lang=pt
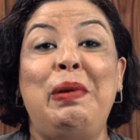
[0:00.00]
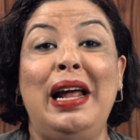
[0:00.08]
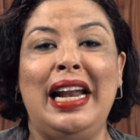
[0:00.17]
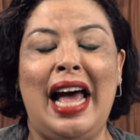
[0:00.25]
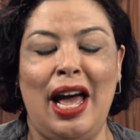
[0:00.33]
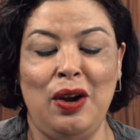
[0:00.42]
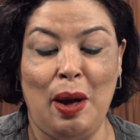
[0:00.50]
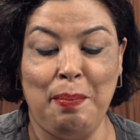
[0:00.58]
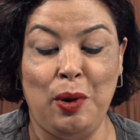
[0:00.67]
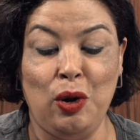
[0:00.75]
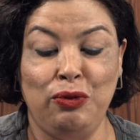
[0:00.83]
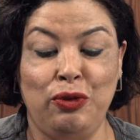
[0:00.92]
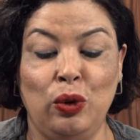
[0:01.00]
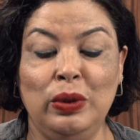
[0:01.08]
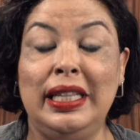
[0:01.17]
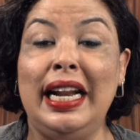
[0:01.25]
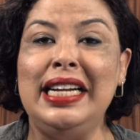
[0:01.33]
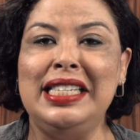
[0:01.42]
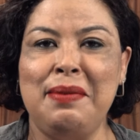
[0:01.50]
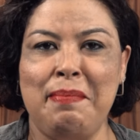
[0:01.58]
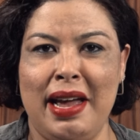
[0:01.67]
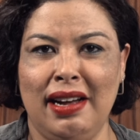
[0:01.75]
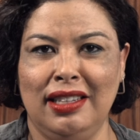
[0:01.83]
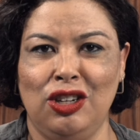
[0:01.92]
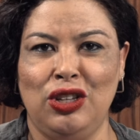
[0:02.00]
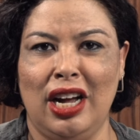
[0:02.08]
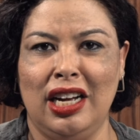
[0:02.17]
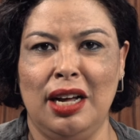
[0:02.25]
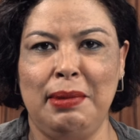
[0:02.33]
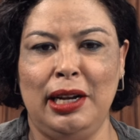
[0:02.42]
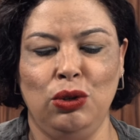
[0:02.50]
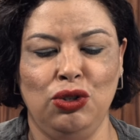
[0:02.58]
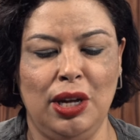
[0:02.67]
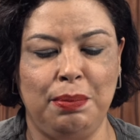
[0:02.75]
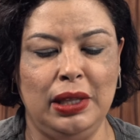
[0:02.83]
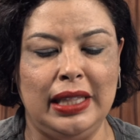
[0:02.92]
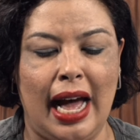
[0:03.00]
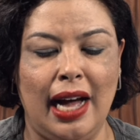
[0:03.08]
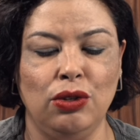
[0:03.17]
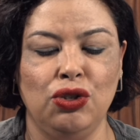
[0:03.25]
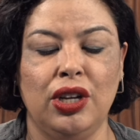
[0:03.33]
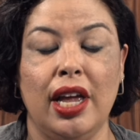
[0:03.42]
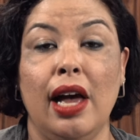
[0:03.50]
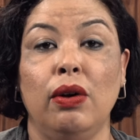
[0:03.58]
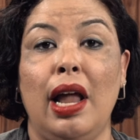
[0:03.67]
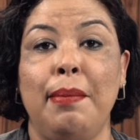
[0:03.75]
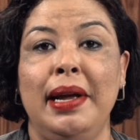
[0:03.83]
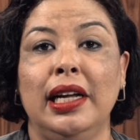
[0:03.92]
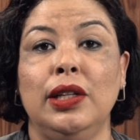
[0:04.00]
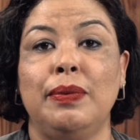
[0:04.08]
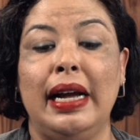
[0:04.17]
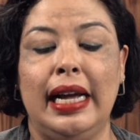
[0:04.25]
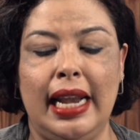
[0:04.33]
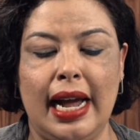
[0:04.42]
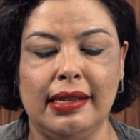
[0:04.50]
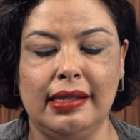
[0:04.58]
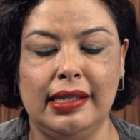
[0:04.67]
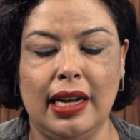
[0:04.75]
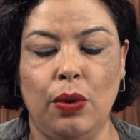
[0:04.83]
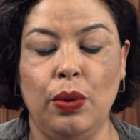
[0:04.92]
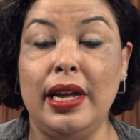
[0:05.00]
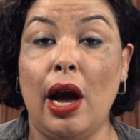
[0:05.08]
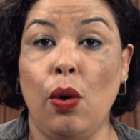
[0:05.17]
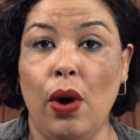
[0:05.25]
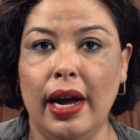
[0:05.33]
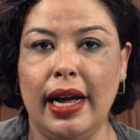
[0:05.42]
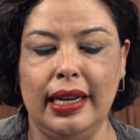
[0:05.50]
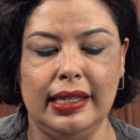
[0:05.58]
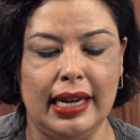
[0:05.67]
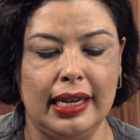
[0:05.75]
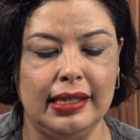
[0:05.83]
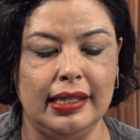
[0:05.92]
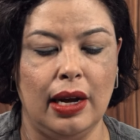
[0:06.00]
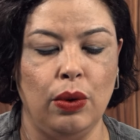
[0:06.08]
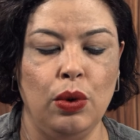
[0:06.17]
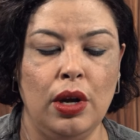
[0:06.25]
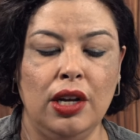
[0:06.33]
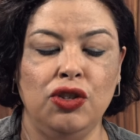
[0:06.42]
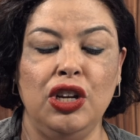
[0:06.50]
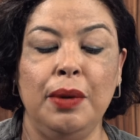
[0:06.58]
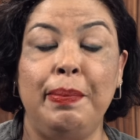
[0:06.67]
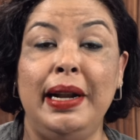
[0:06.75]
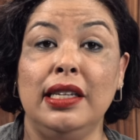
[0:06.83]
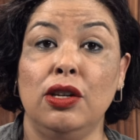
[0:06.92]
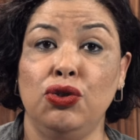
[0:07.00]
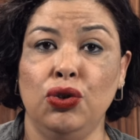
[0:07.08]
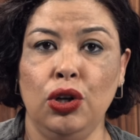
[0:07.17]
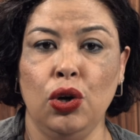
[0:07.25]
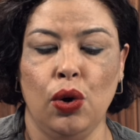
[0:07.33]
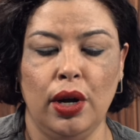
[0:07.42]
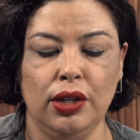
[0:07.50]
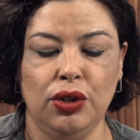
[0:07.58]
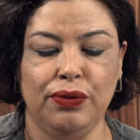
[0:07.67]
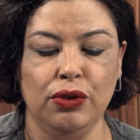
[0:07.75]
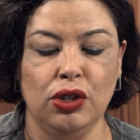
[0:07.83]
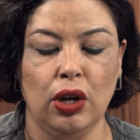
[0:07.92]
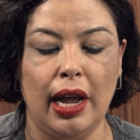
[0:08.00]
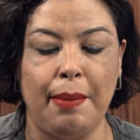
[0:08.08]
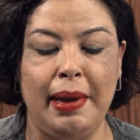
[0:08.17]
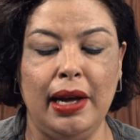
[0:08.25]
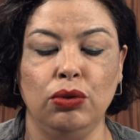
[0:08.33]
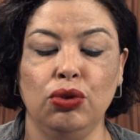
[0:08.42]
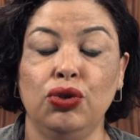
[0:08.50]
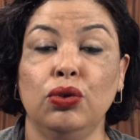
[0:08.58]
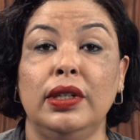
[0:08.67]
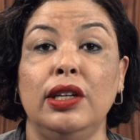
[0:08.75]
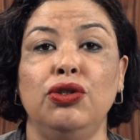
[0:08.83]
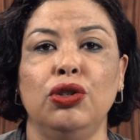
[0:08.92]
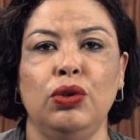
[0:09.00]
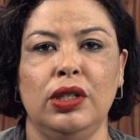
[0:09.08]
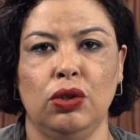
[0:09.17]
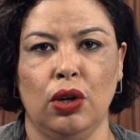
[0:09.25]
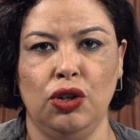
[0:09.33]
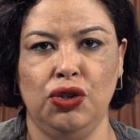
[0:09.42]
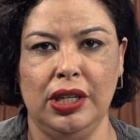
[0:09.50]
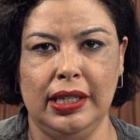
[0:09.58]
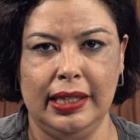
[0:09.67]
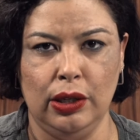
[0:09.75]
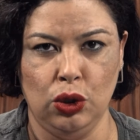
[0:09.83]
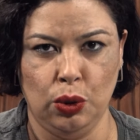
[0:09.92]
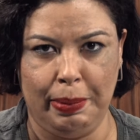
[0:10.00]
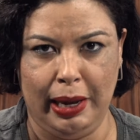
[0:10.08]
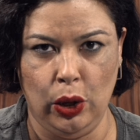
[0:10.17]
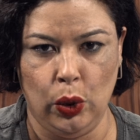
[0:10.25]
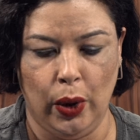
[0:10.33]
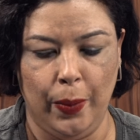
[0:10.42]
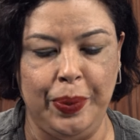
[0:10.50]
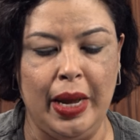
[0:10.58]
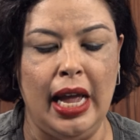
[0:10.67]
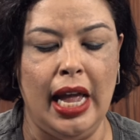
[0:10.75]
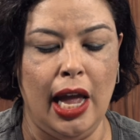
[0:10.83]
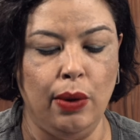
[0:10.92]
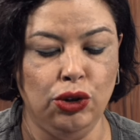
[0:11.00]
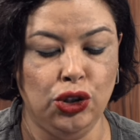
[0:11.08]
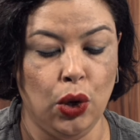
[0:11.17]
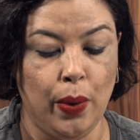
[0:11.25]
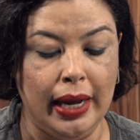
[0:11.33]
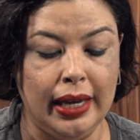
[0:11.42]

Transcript: plenário aprovou três emendas da Câmara dos Deputados que regulamentam a criação e a organização de empresas juniores e o funcionamento junto a instituições de ensino superior. Eu estou